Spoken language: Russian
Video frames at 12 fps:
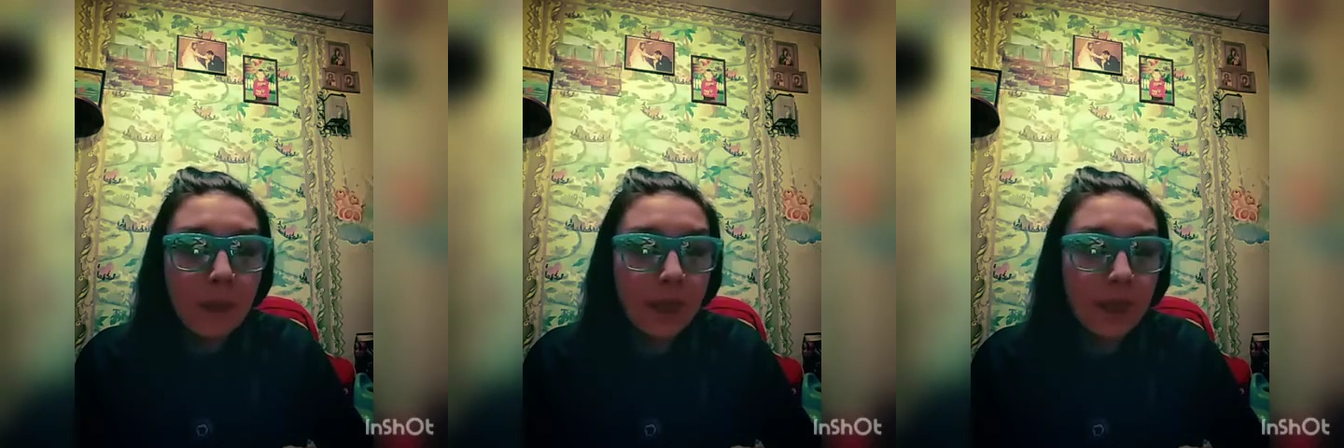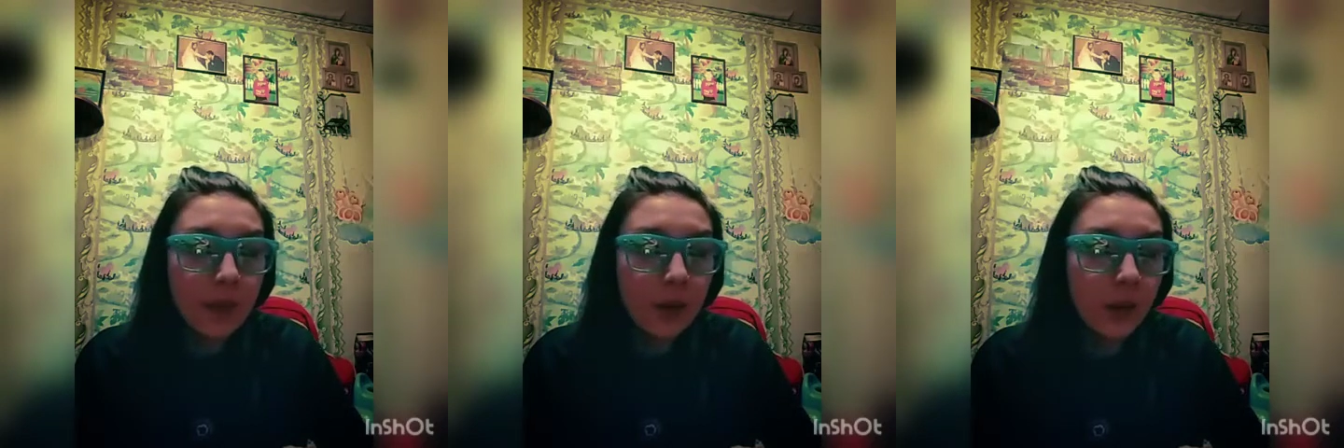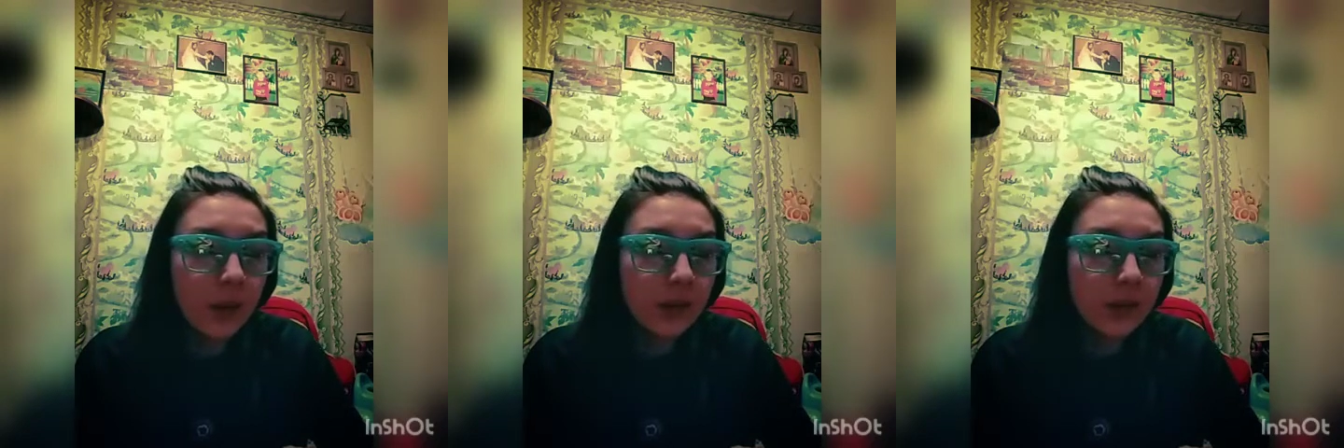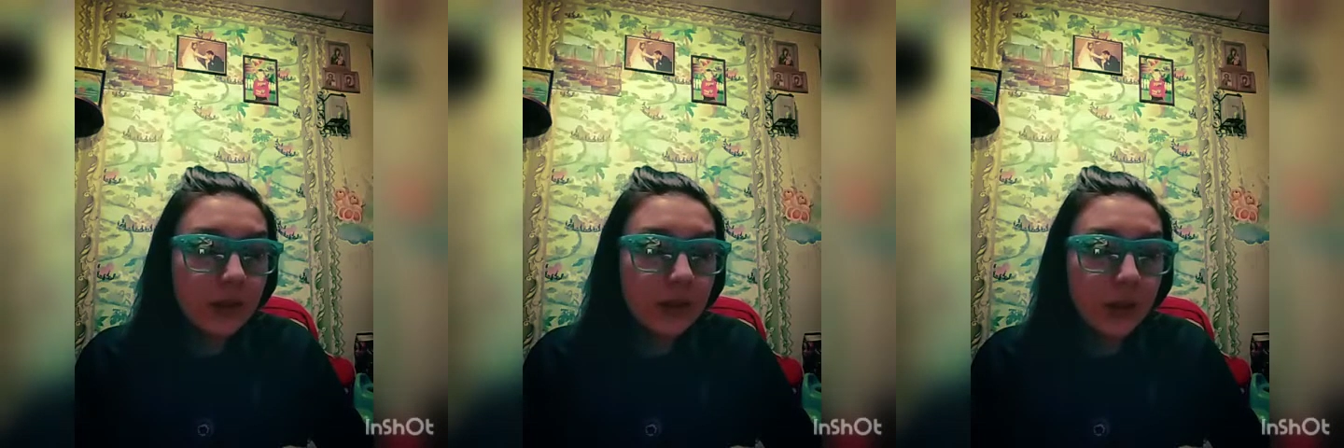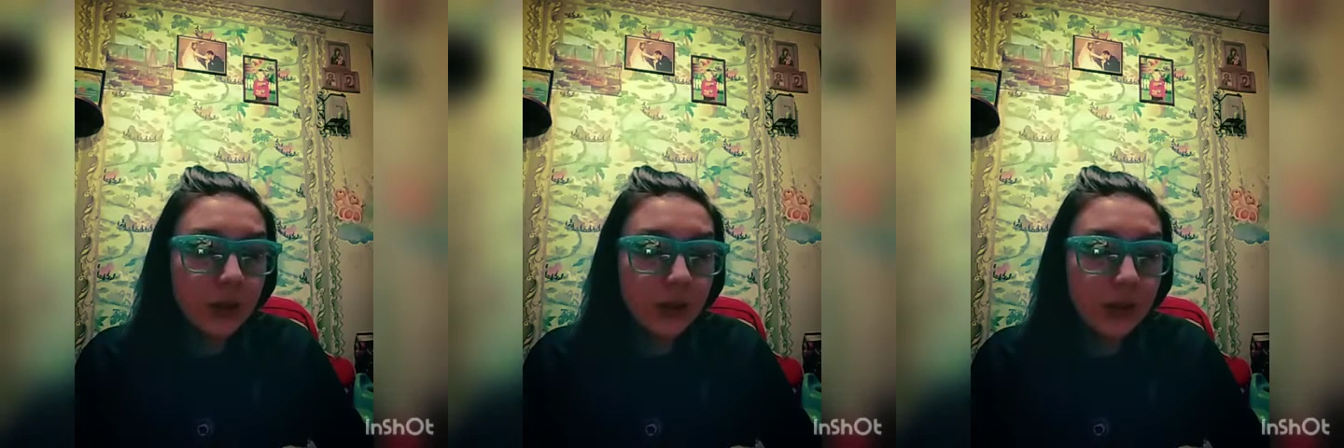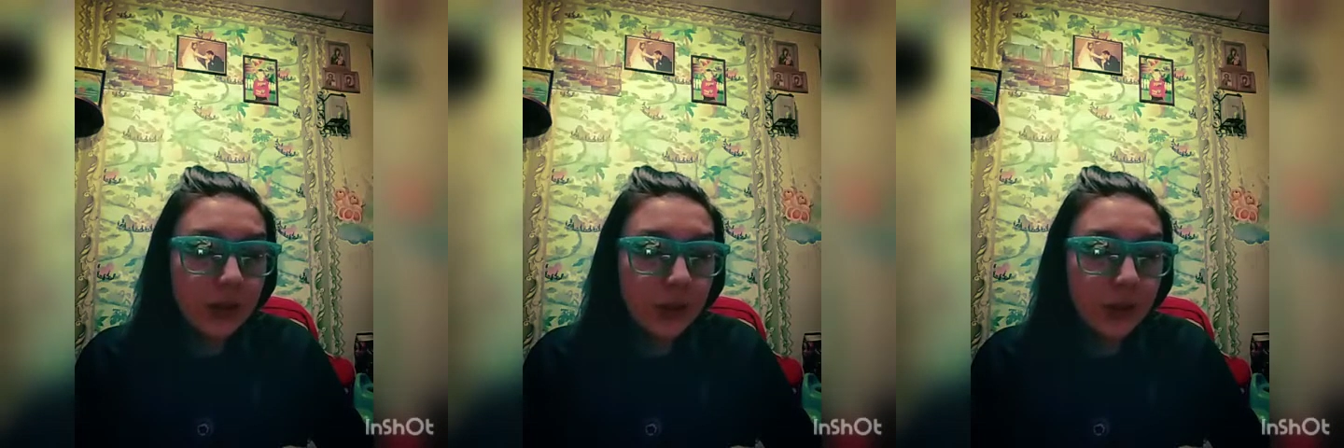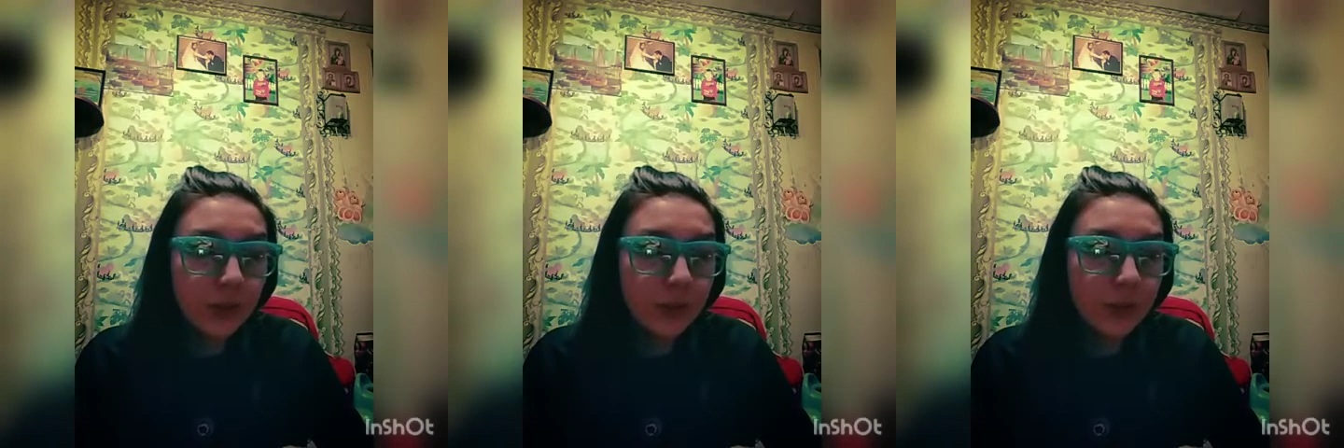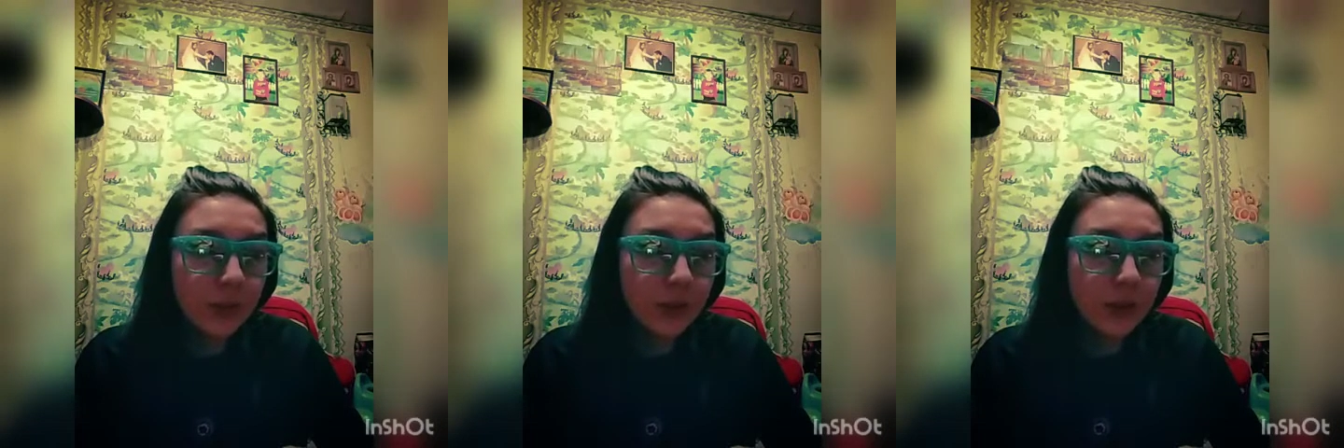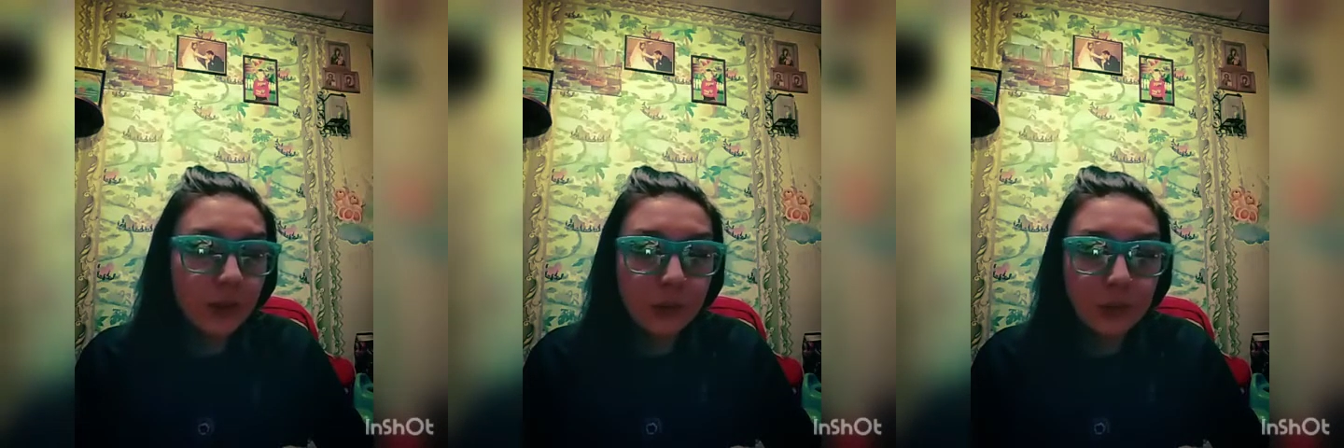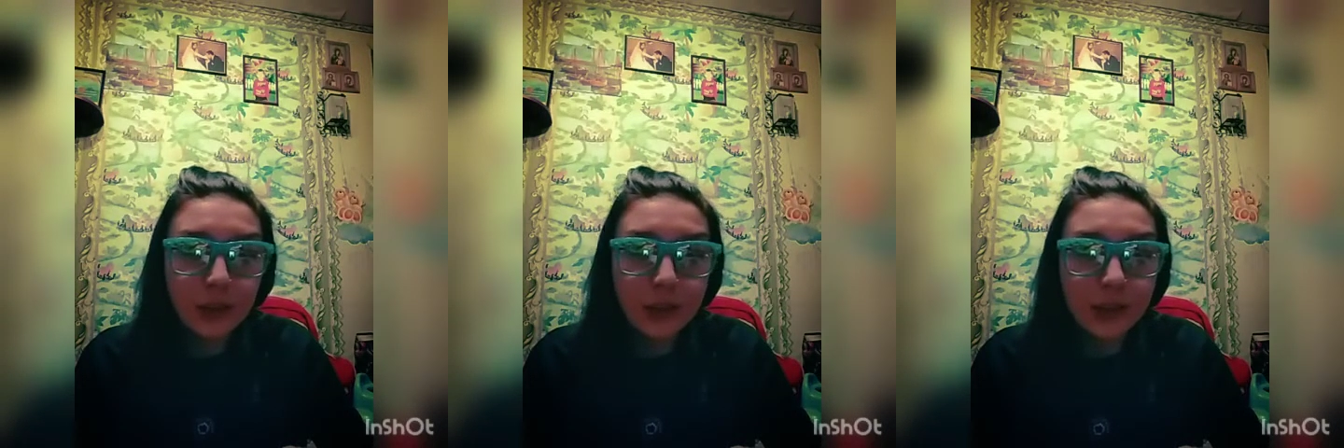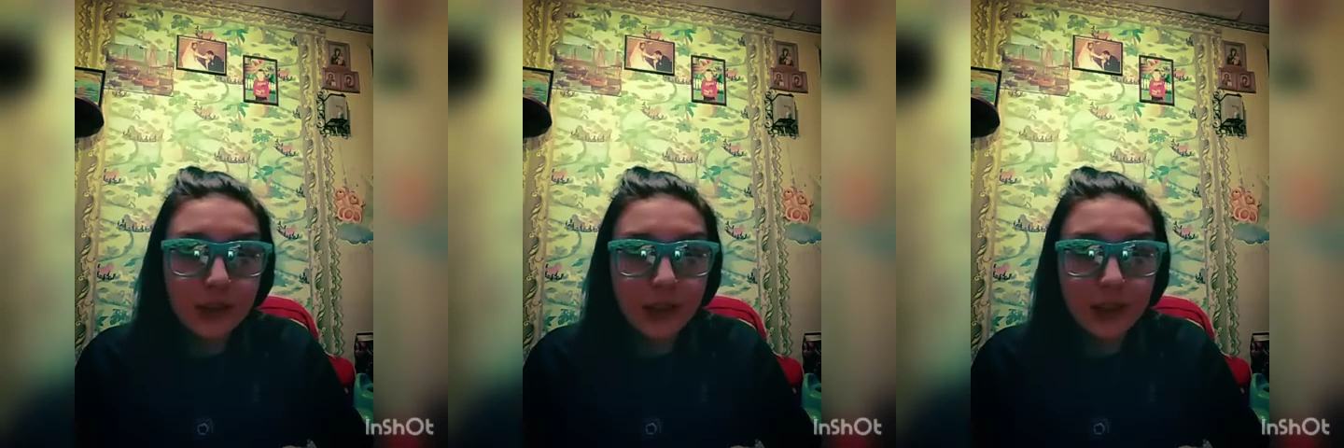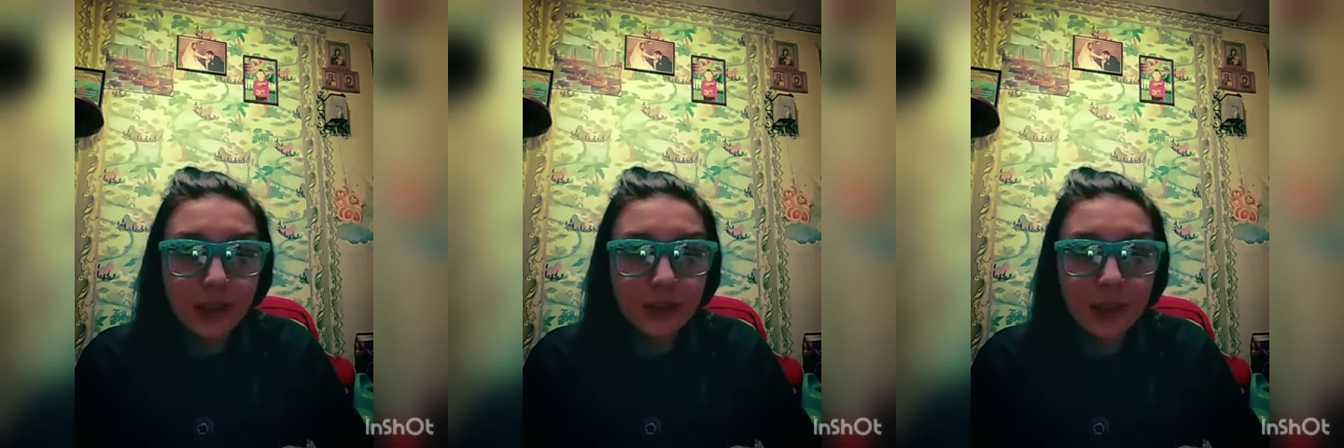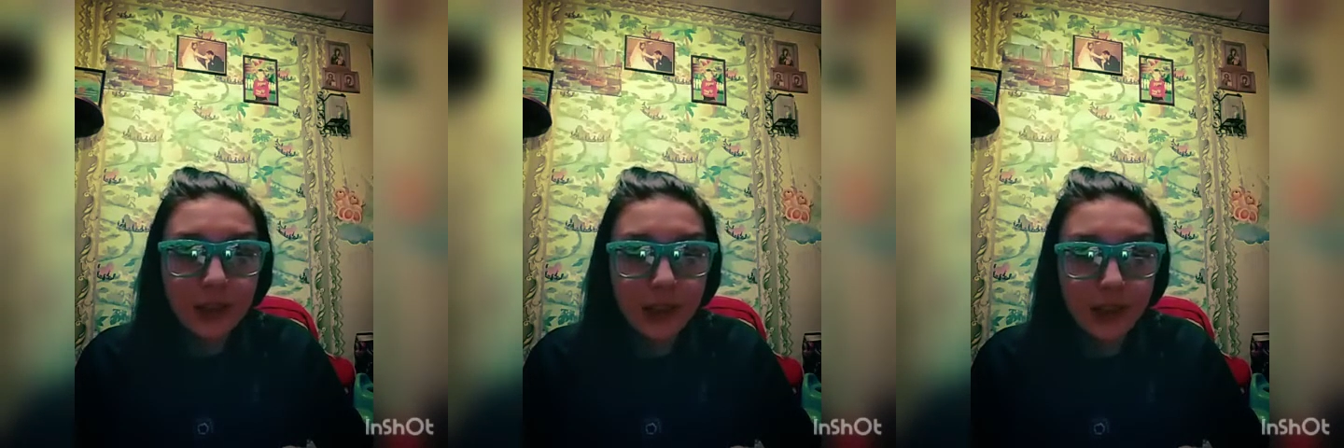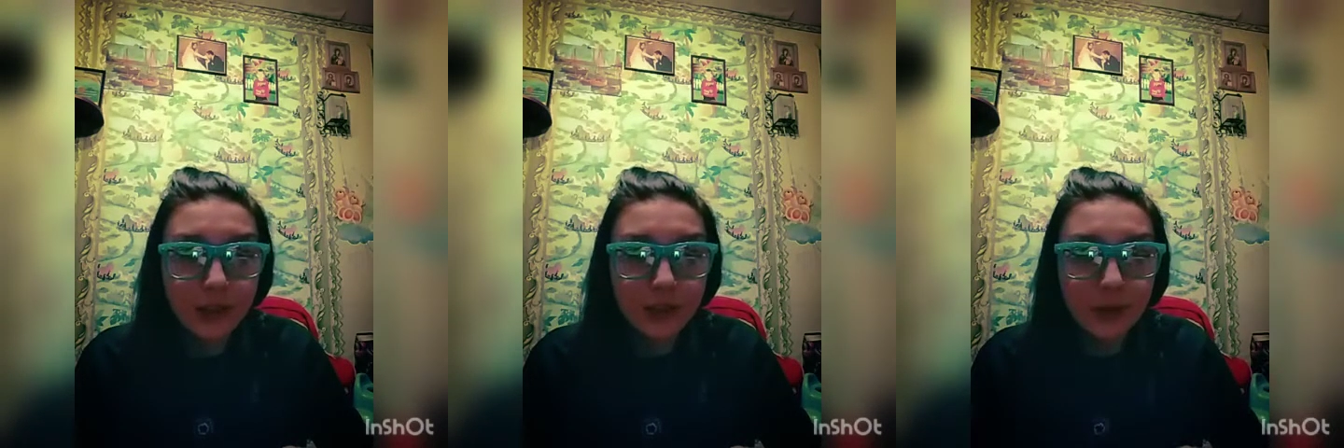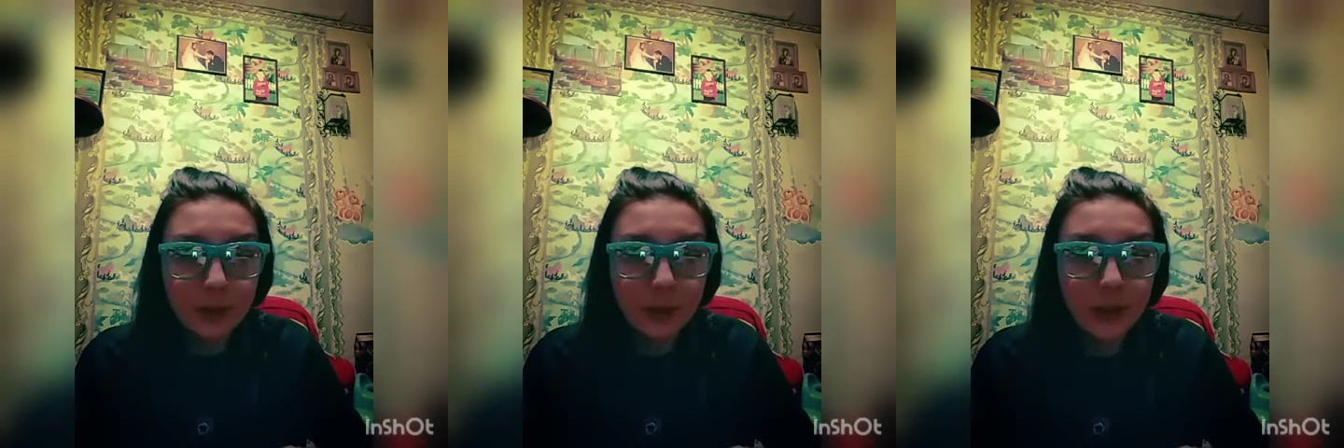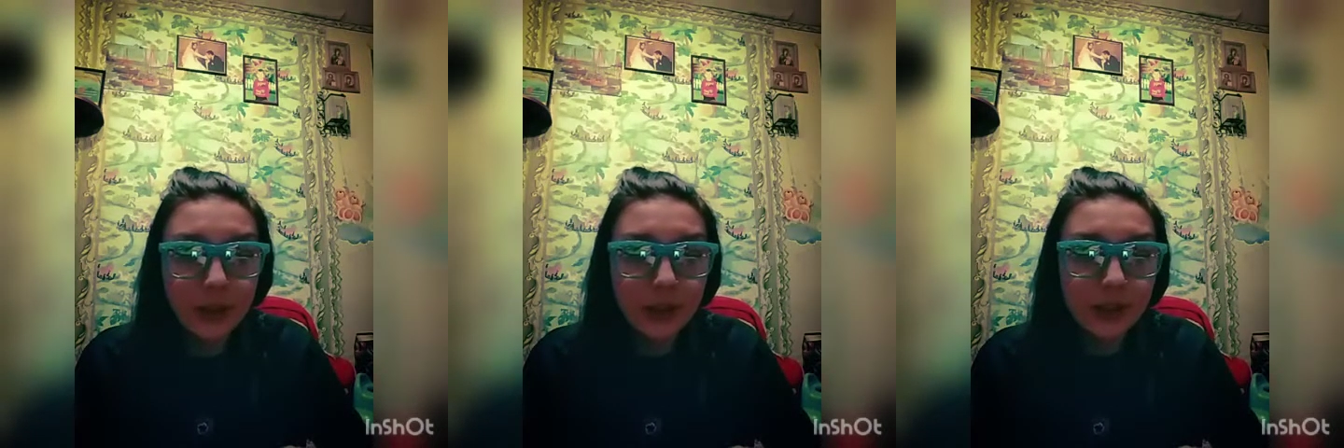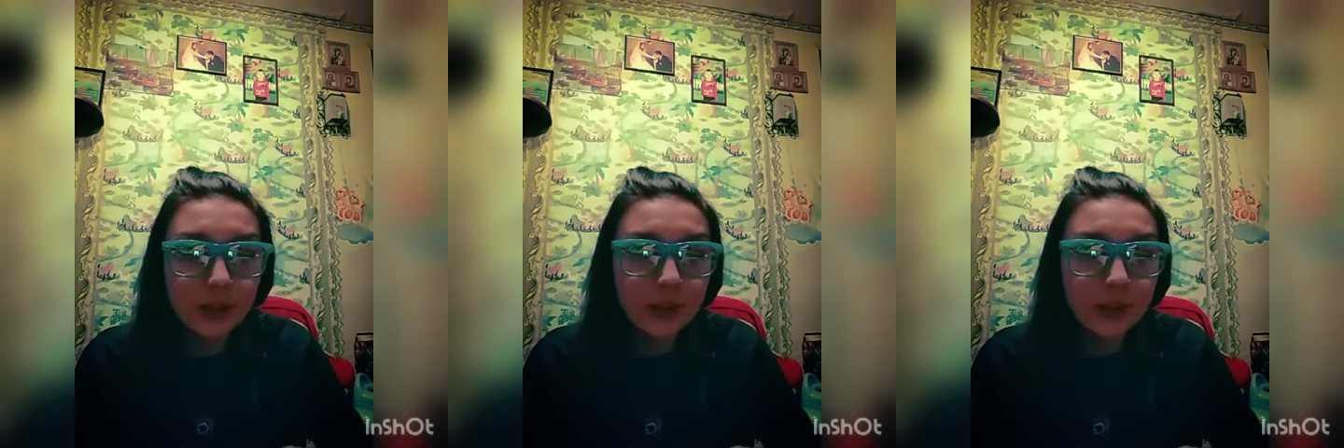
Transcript: Но единственное, что скажу, психушка это не вариант вообще.